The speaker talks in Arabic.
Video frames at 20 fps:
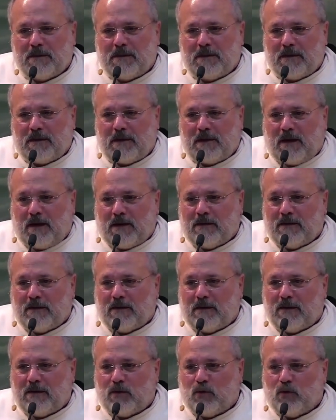
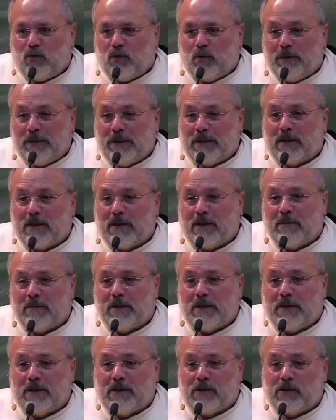العذراء أمومتها
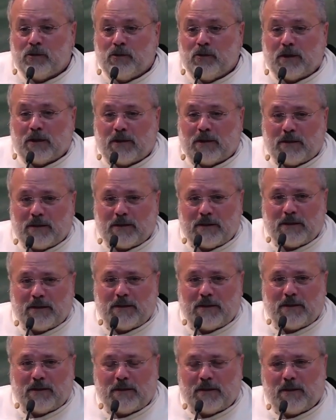من يسوع
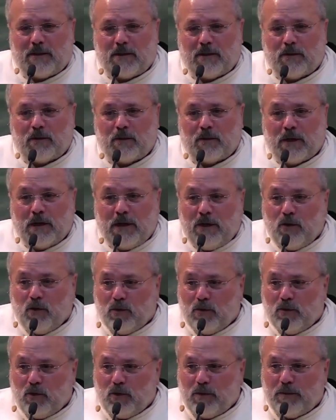وكل
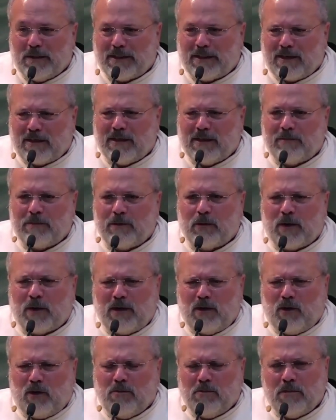أمومة طيبة
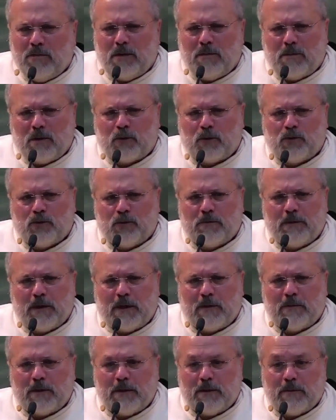وهالحب الموجود
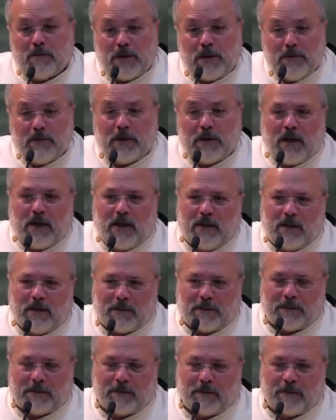بقلب الأم هي من الله